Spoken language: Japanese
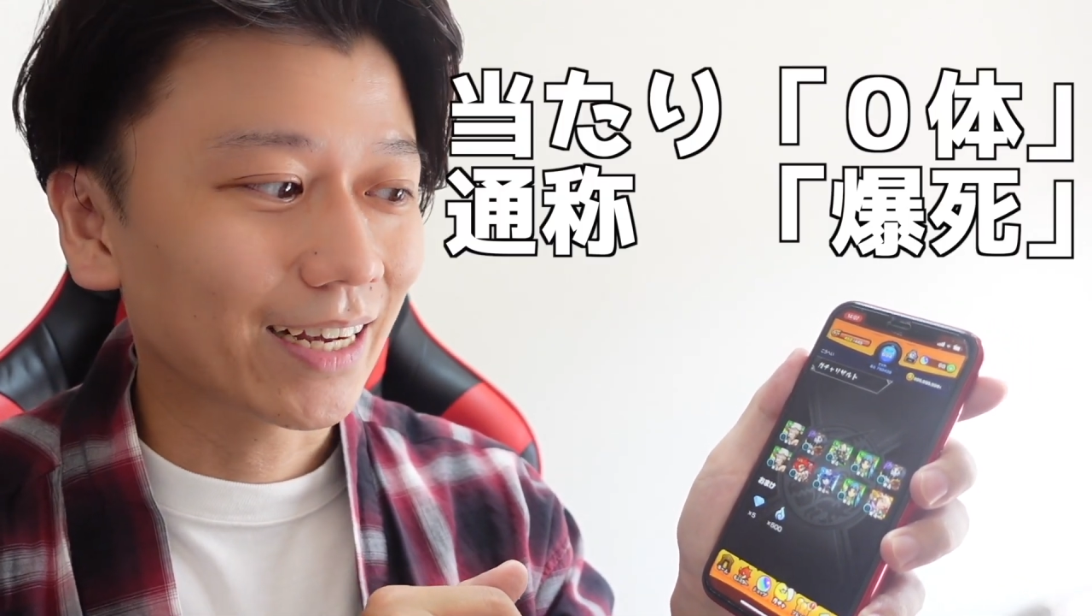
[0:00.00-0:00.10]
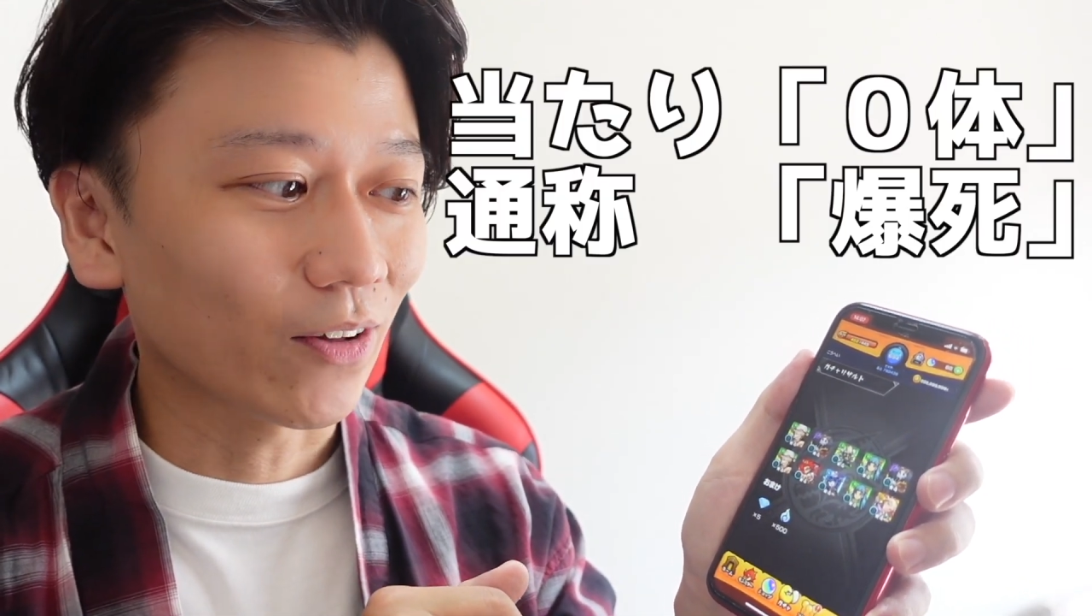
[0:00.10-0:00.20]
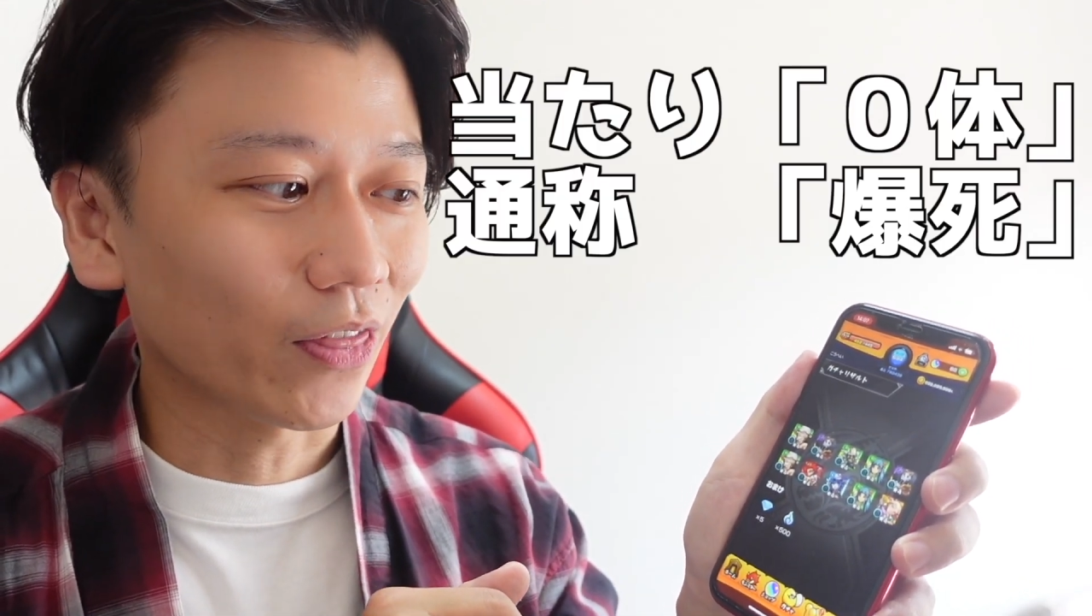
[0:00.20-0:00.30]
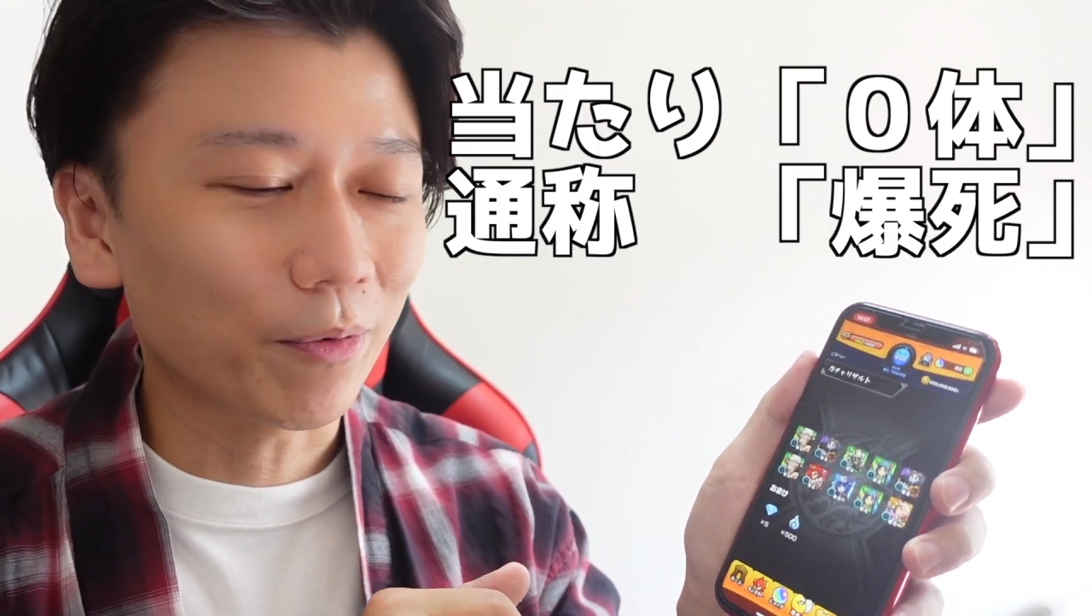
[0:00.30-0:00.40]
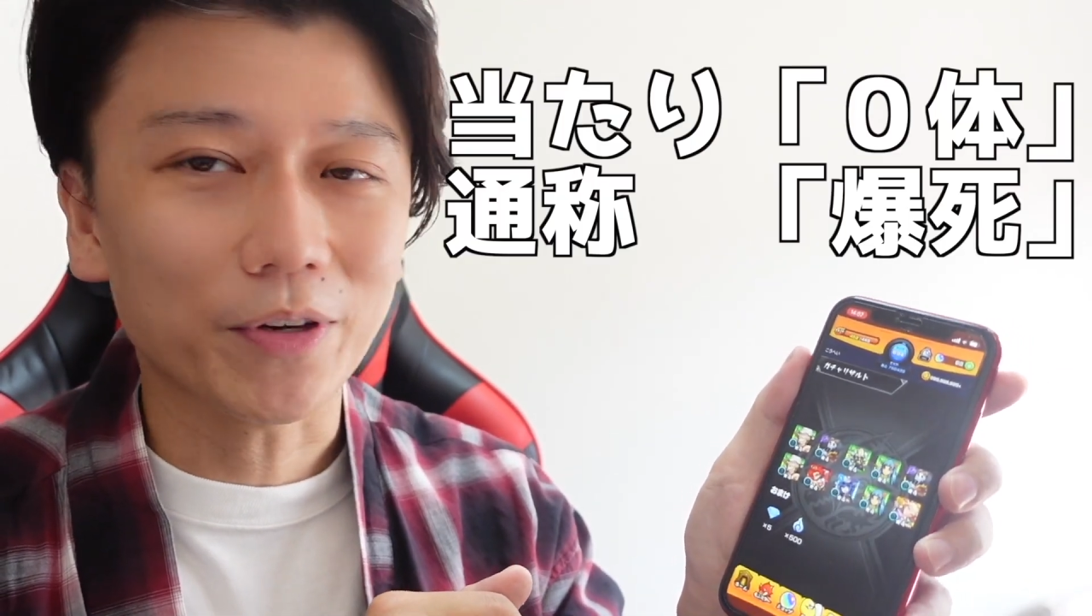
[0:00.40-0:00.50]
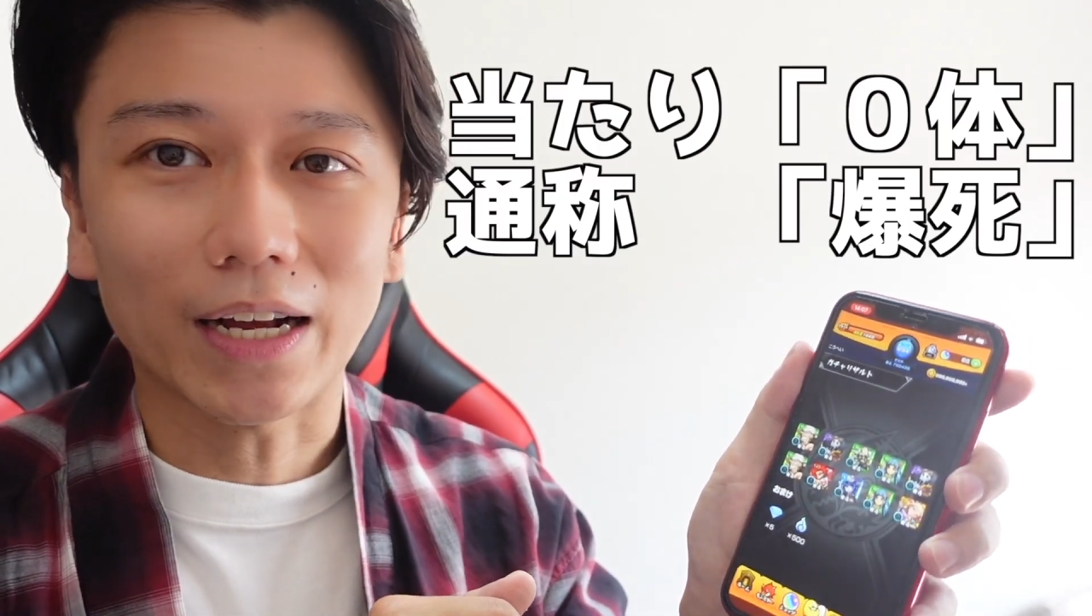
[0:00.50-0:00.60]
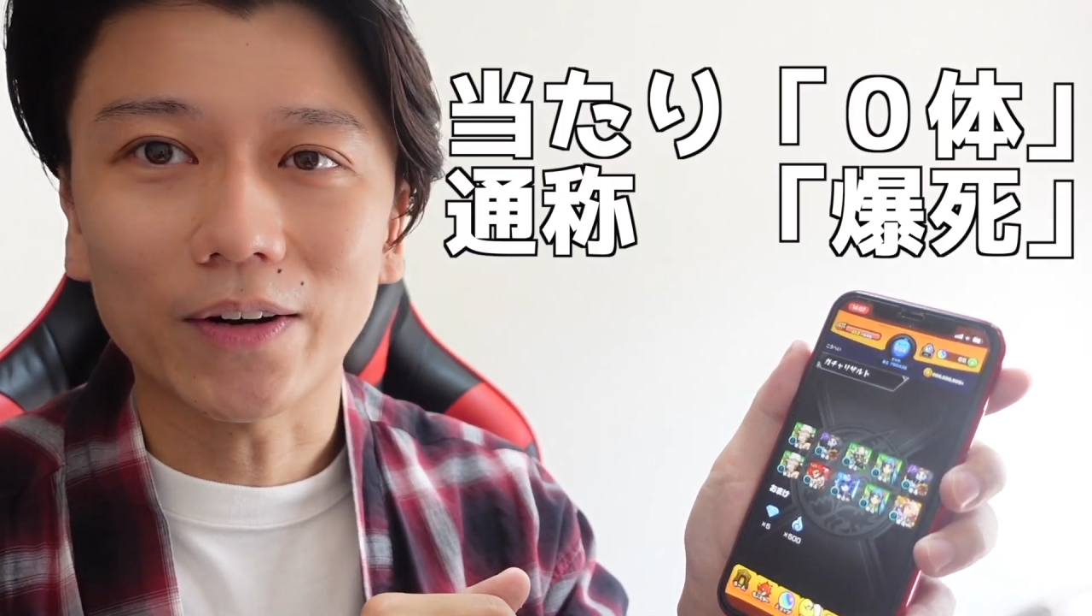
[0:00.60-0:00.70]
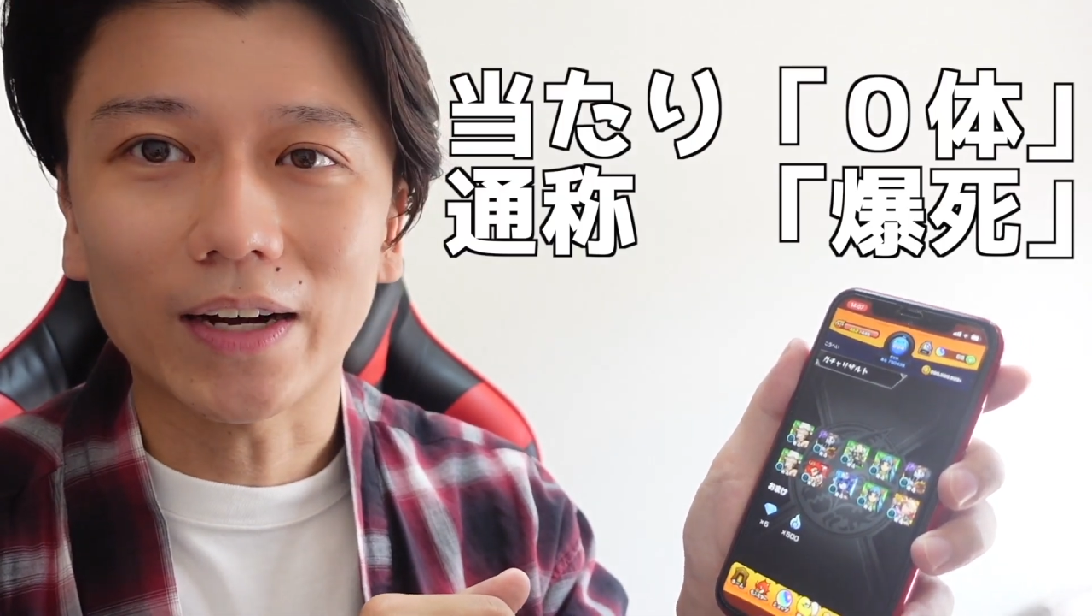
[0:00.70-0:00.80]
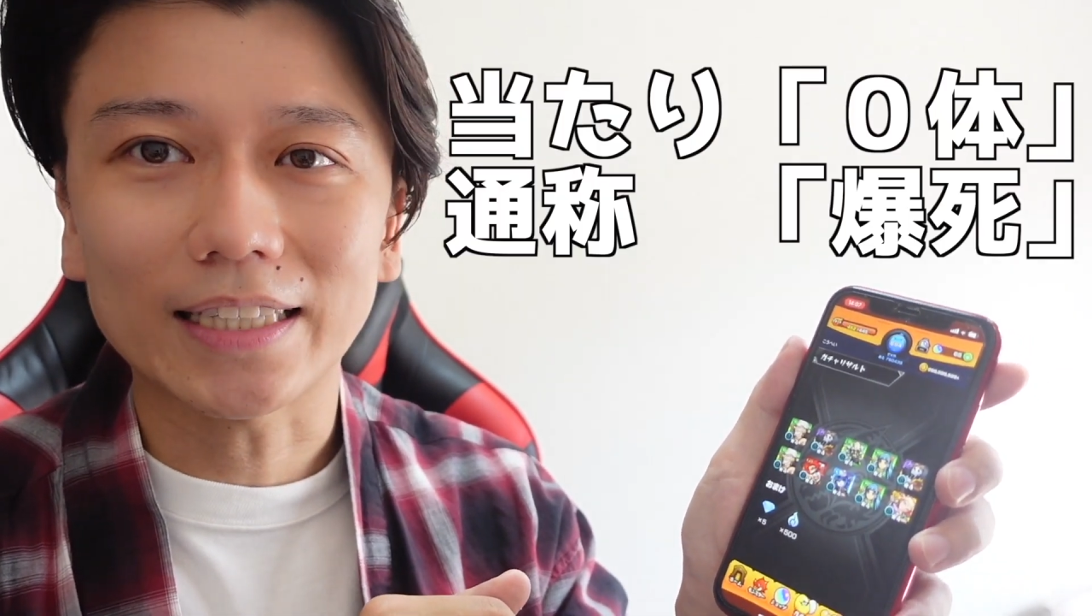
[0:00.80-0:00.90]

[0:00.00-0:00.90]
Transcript: こんなもんよ。あの、